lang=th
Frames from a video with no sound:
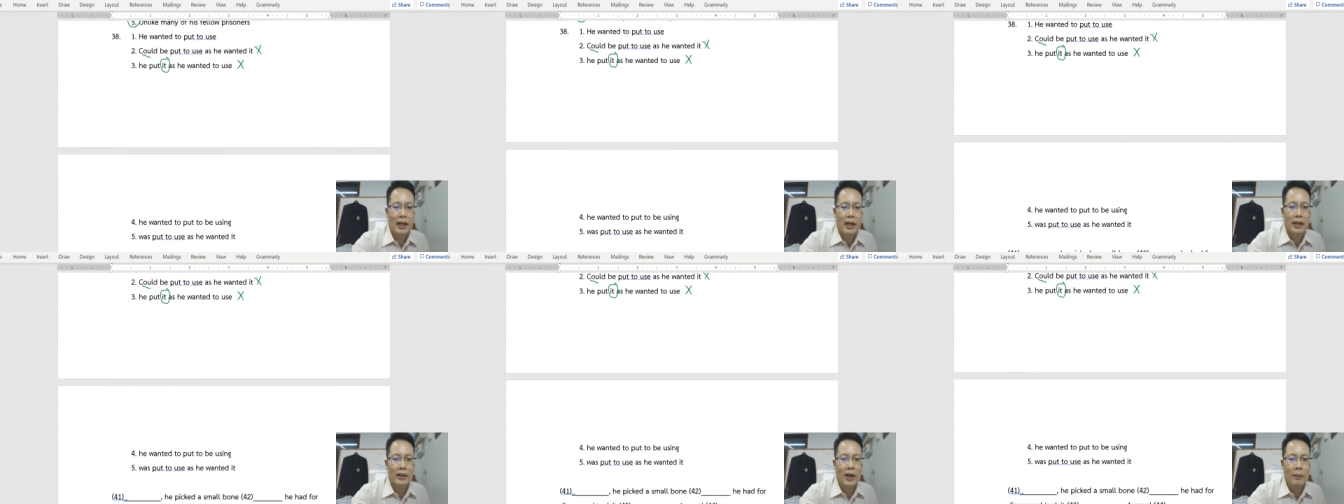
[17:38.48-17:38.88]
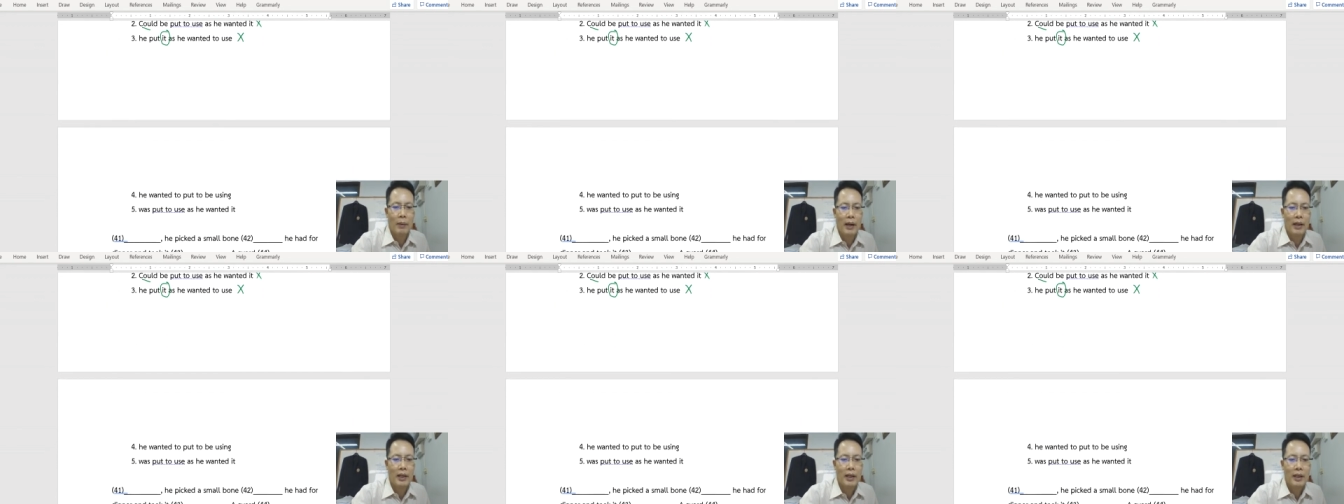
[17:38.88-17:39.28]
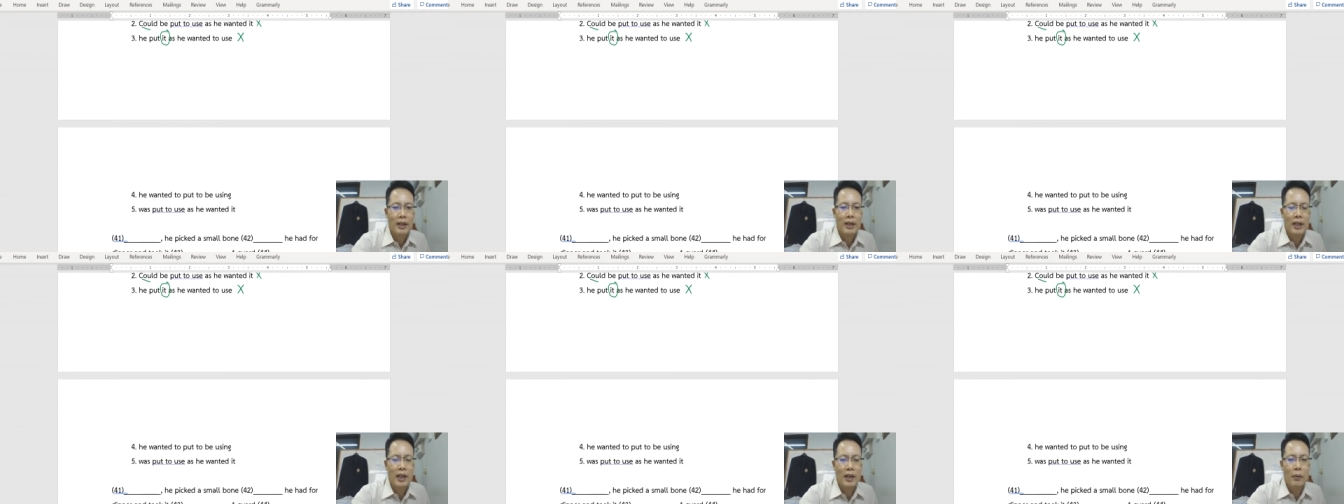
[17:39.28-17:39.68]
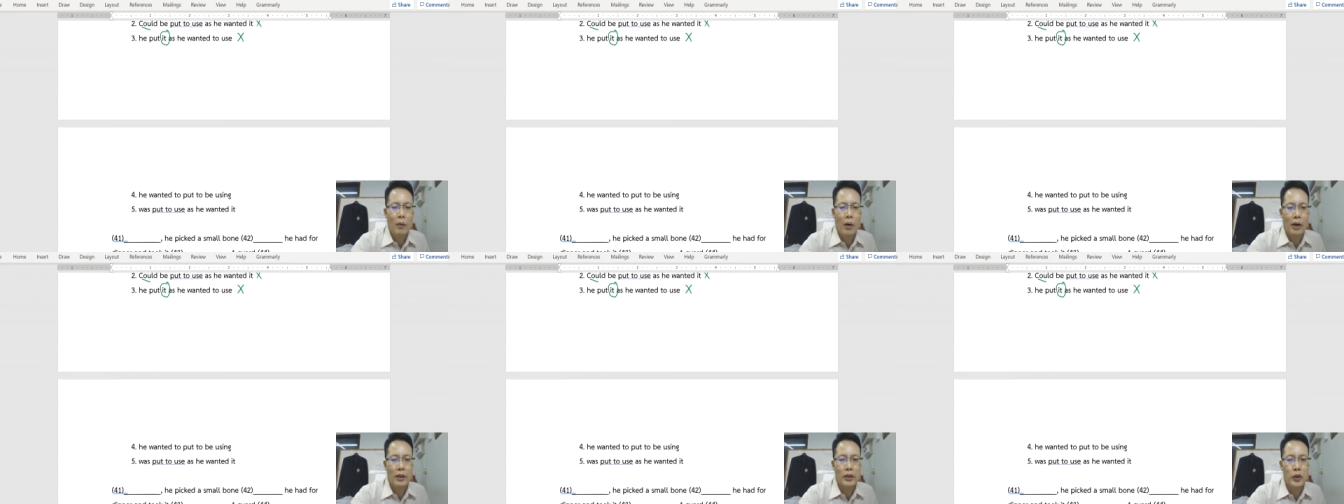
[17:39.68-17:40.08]
ต่อไป he
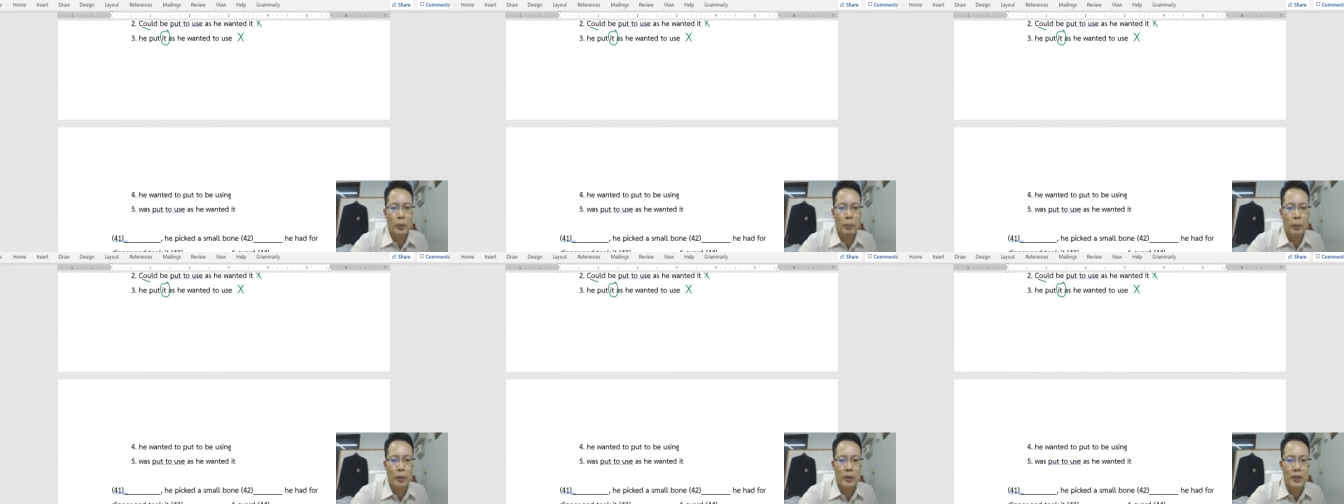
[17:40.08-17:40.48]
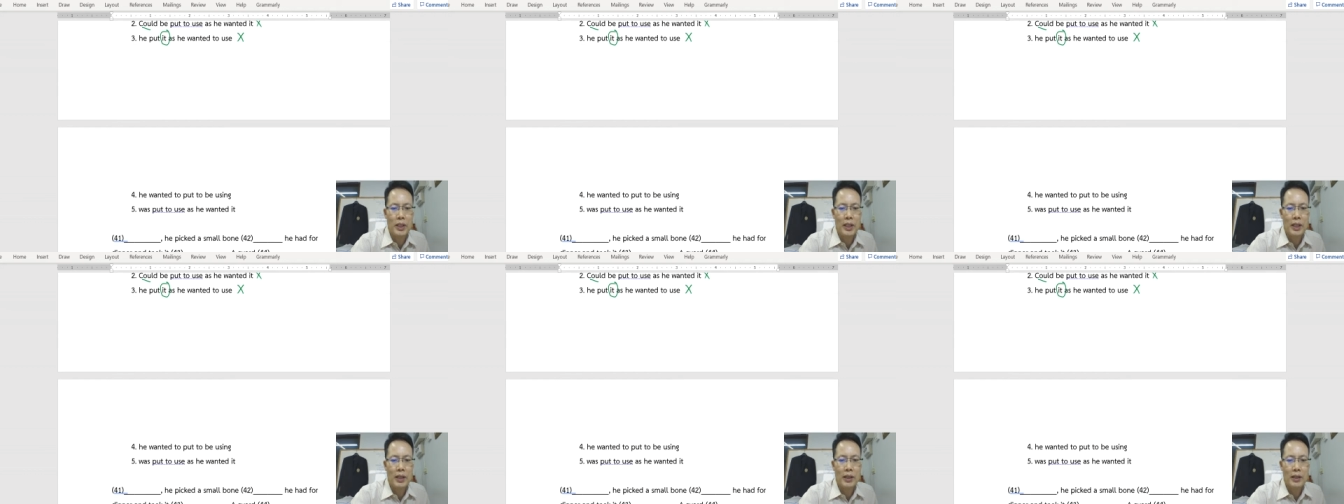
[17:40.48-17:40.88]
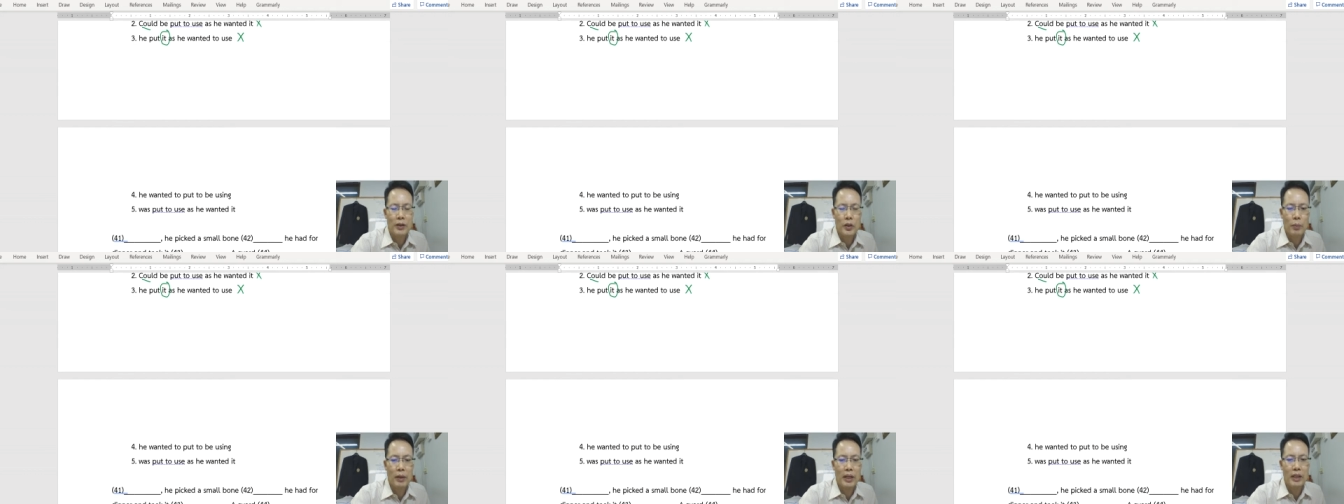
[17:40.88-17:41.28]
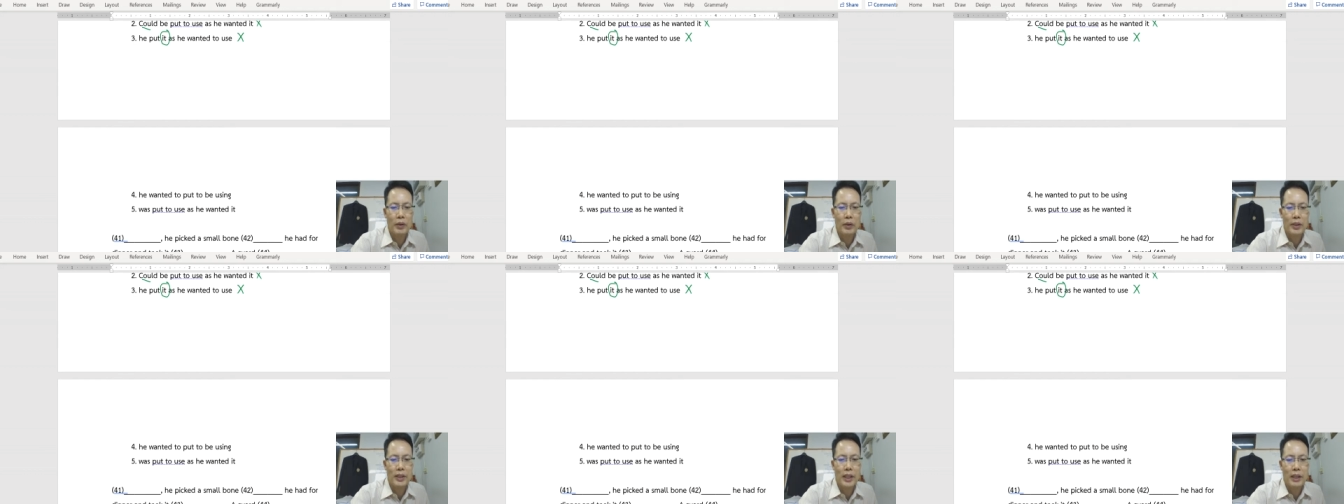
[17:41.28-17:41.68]
want to put to be
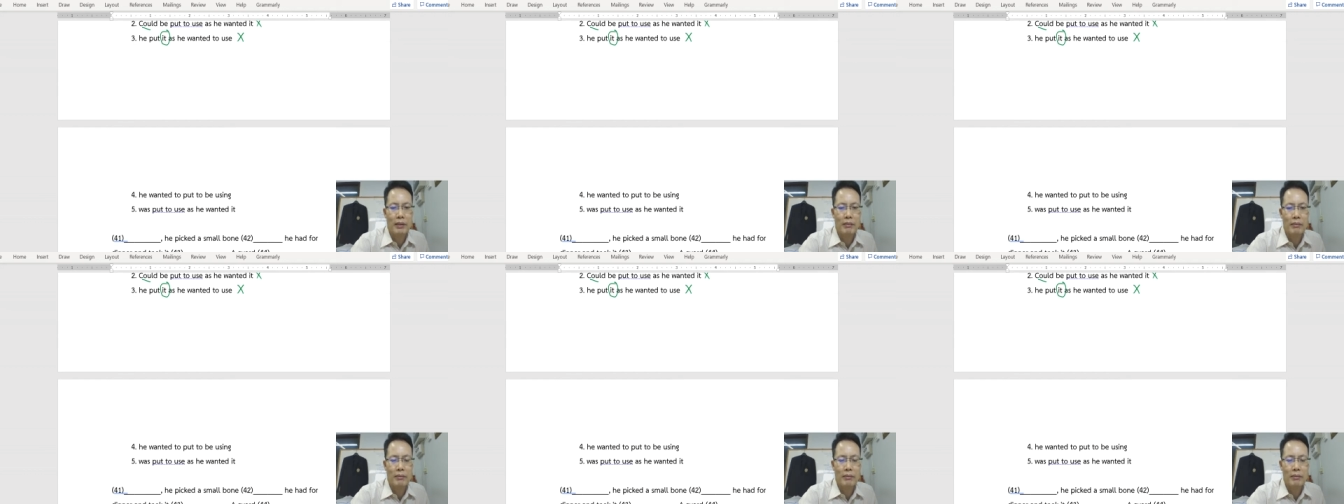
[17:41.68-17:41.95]
using